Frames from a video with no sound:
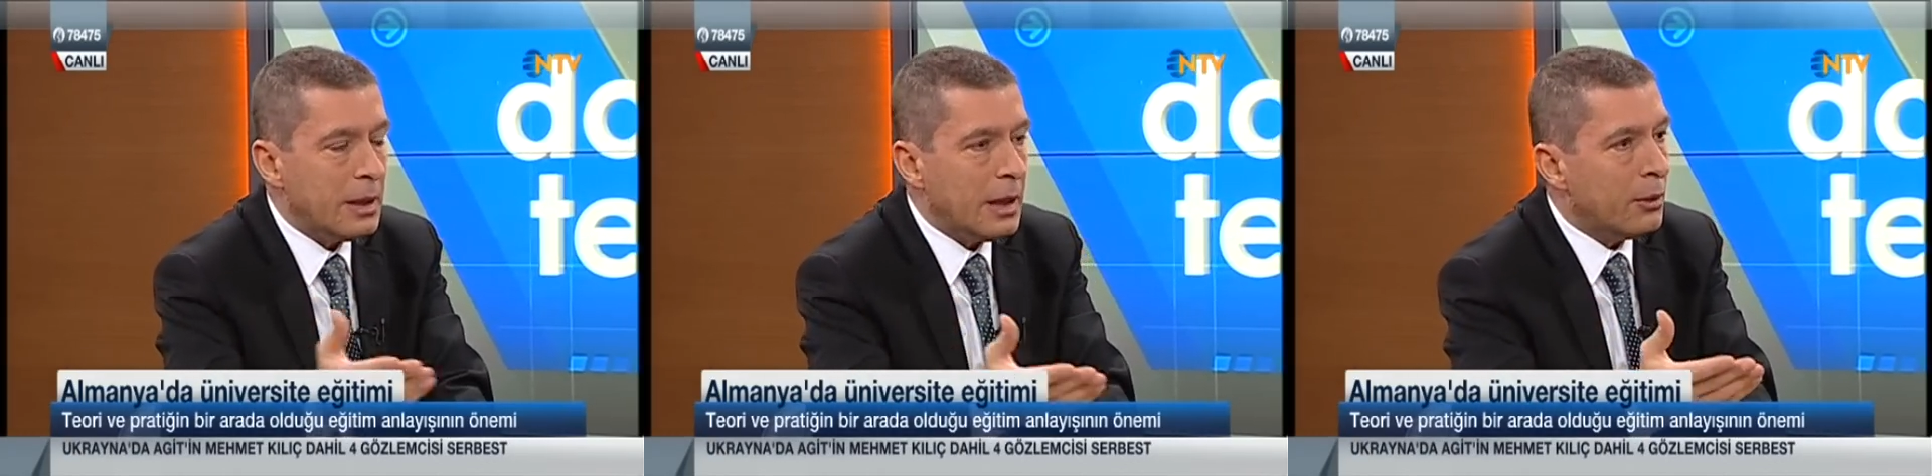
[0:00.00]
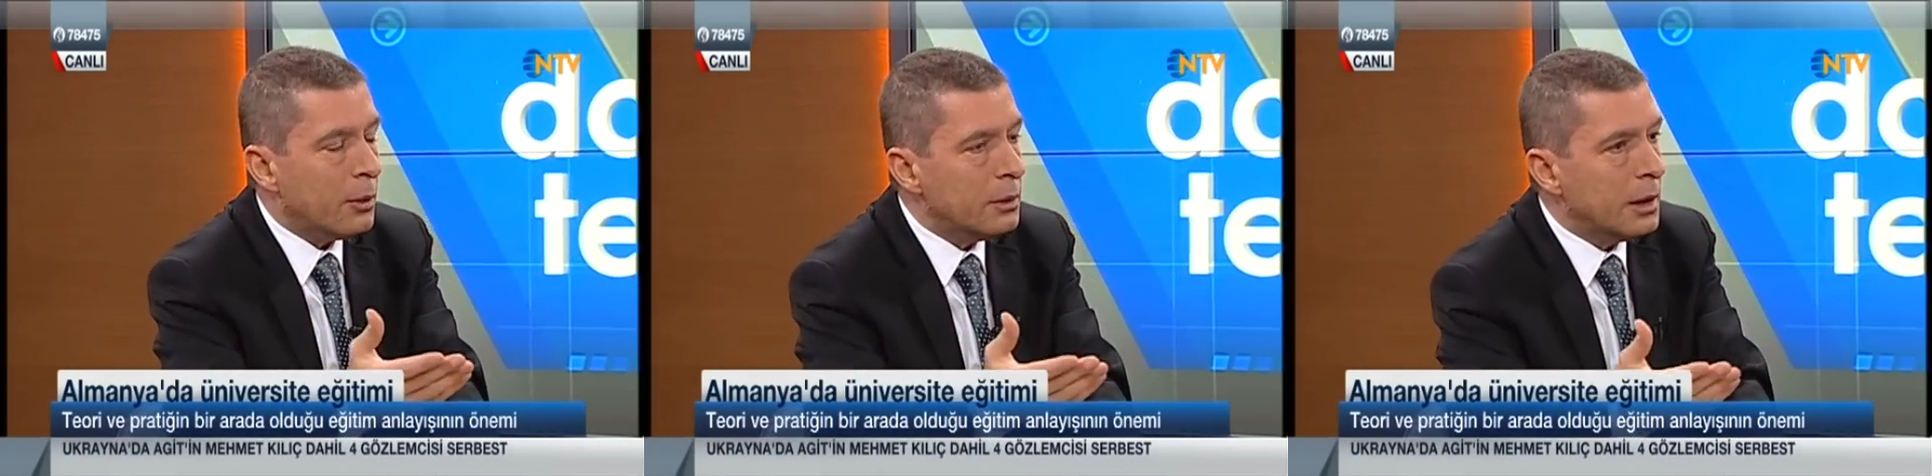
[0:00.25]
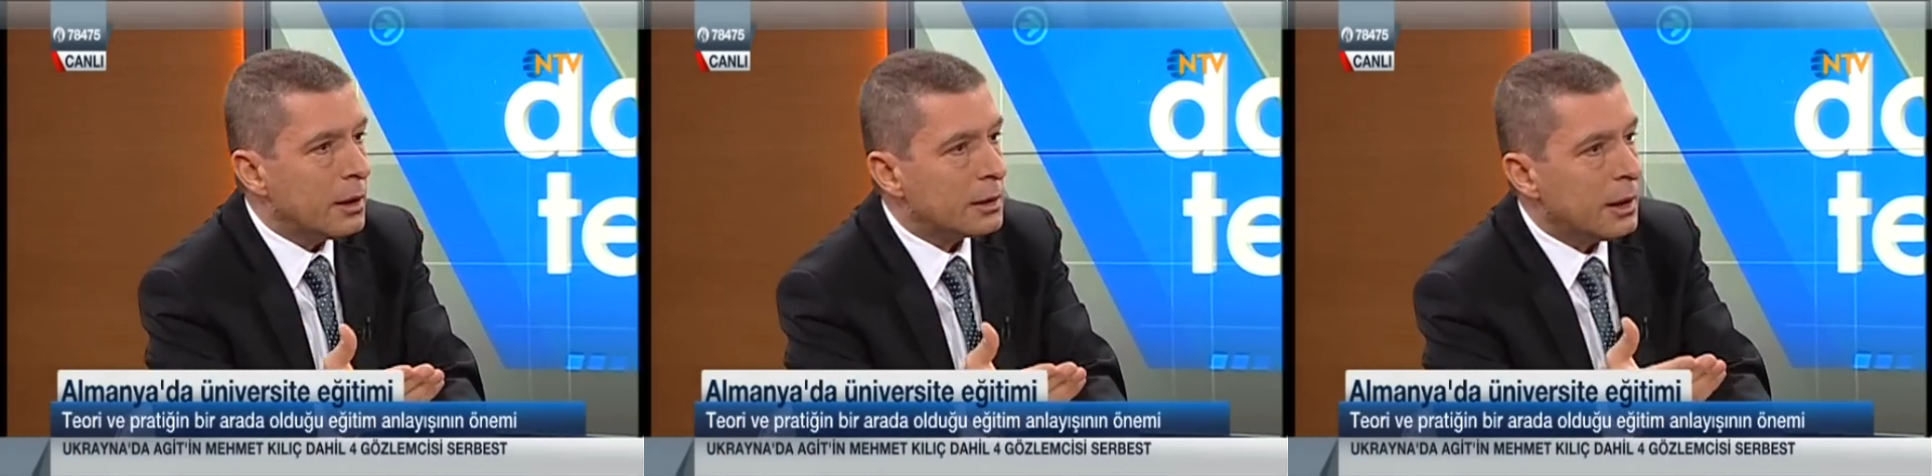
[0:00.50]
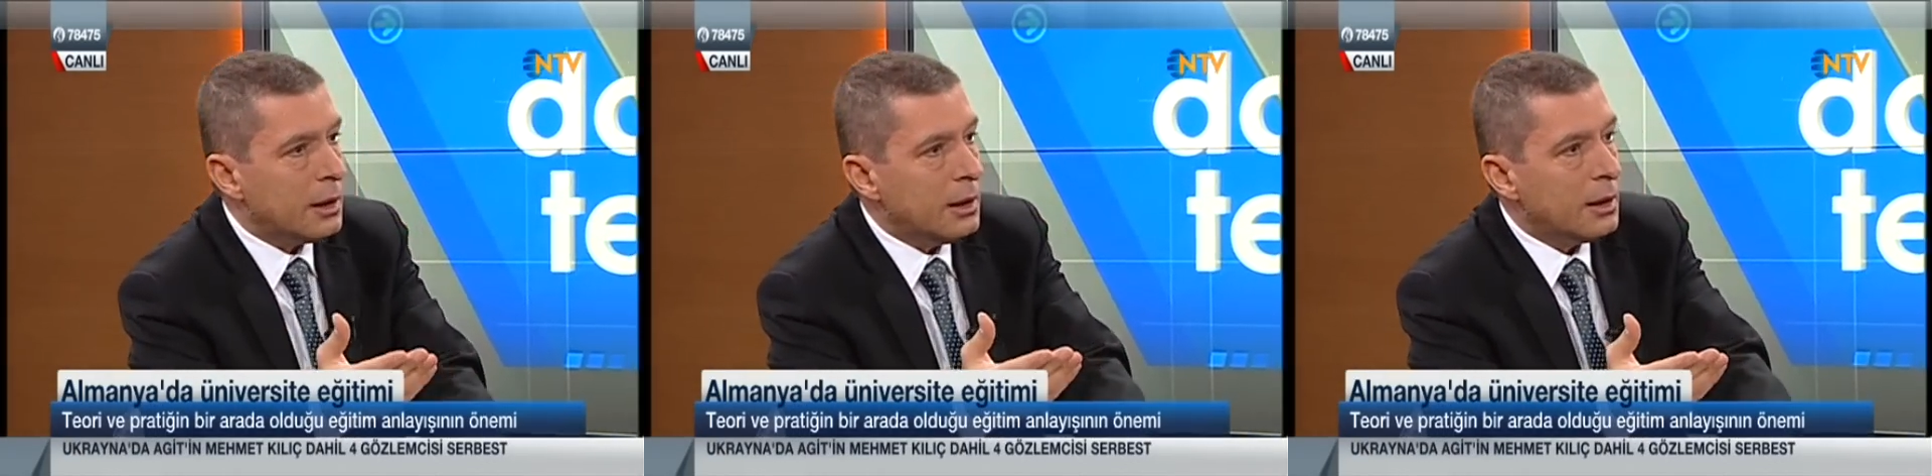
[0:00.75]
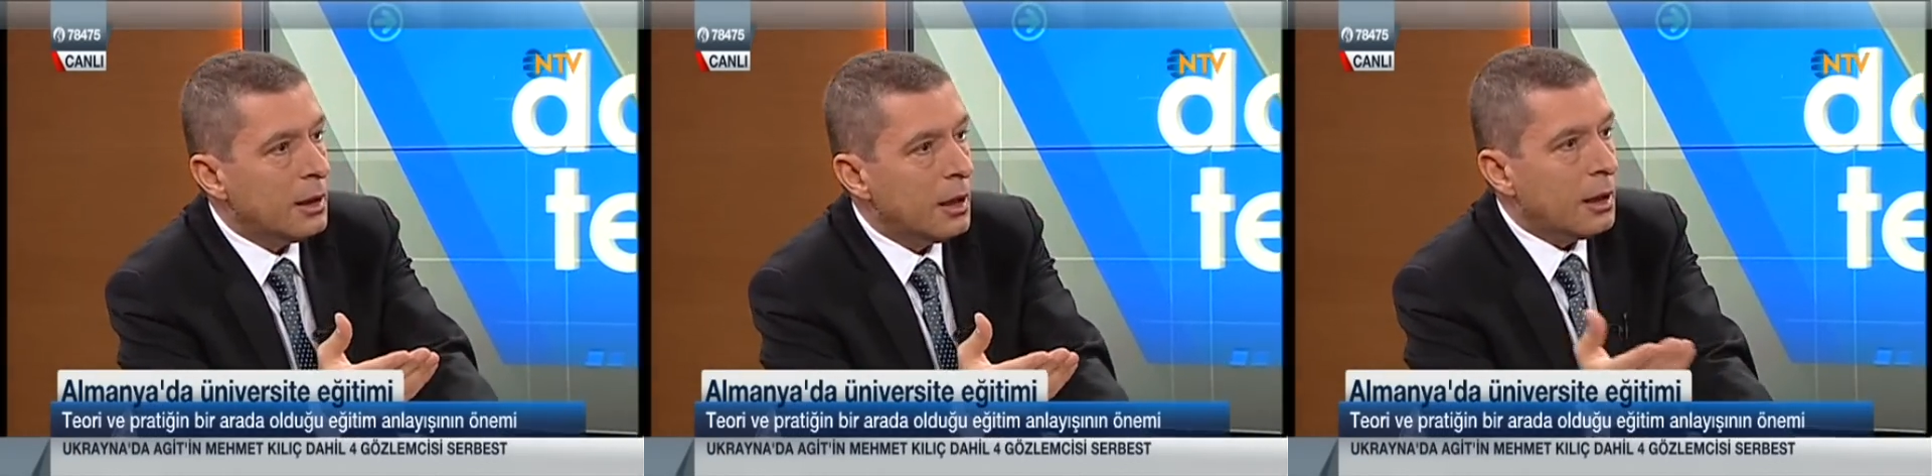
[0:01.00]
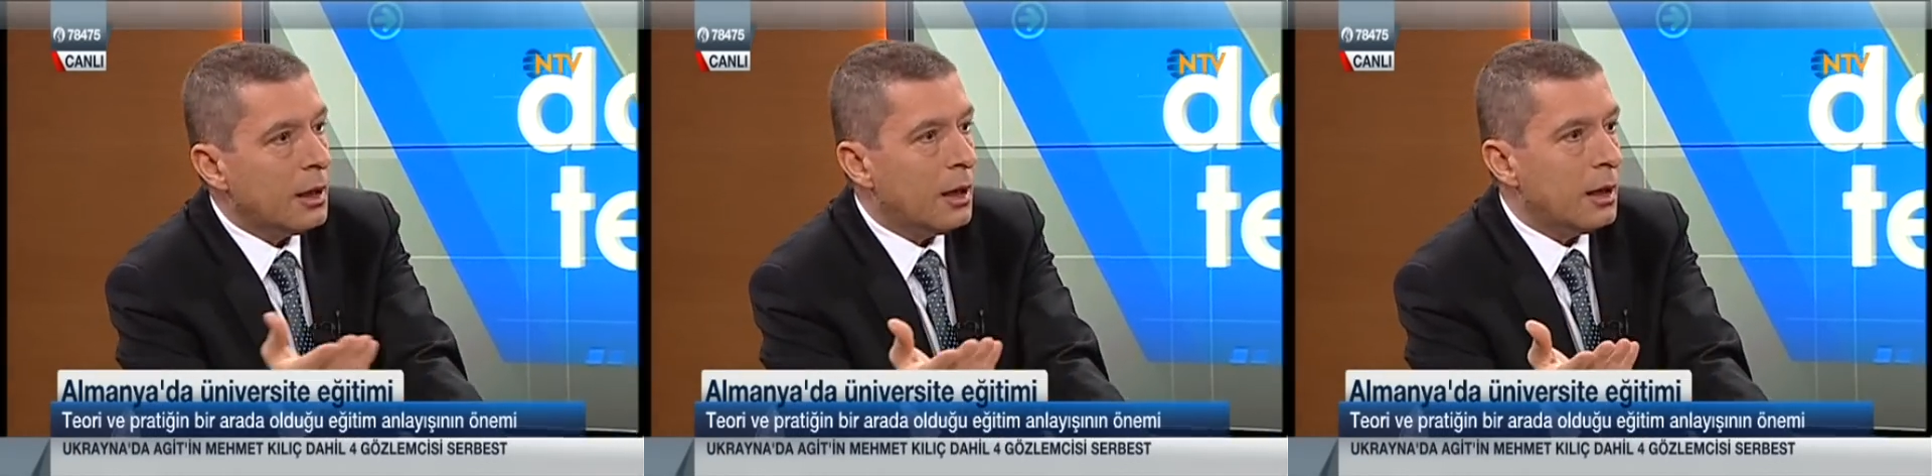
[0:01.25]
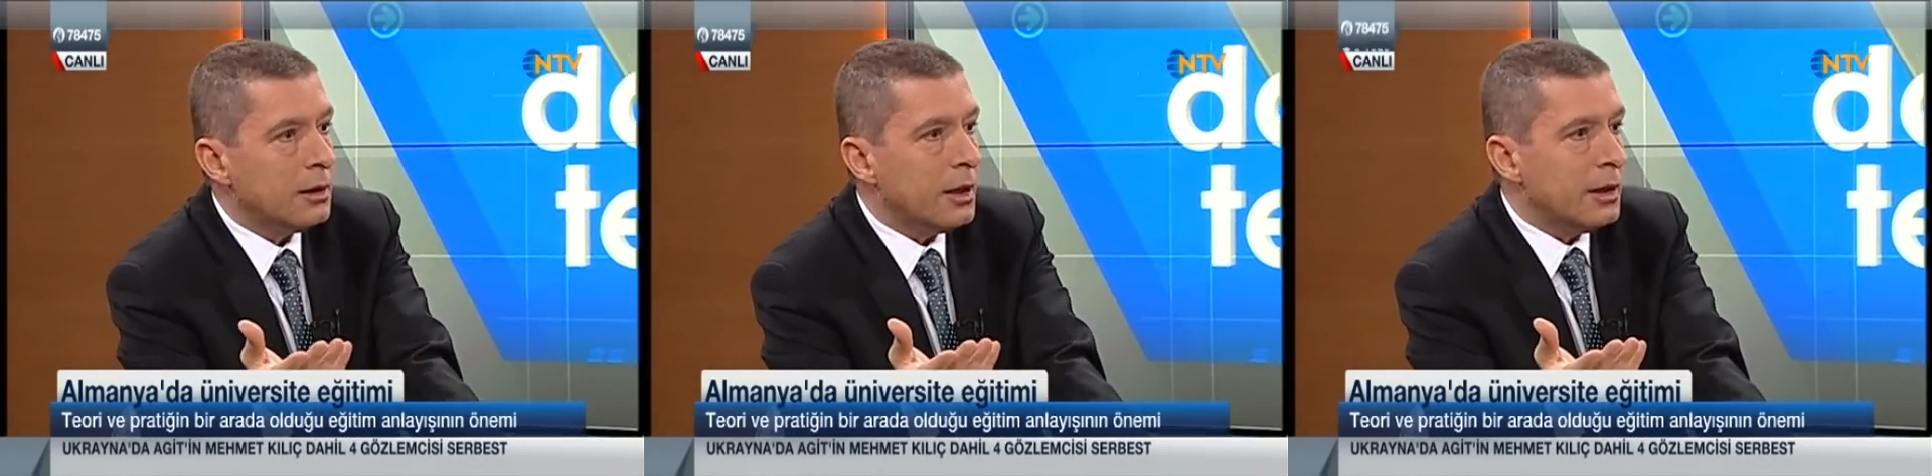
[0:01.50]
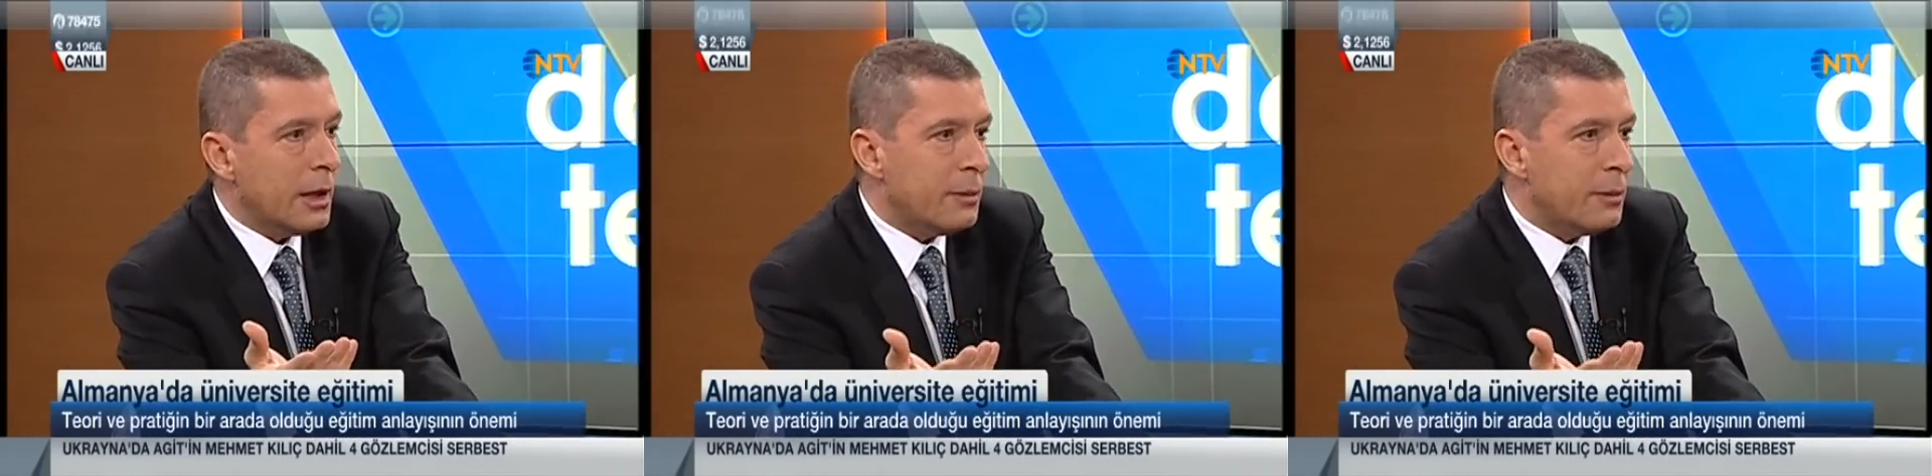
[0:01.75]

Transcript: Yani onlar da Avrupa'nın hani Allah'ın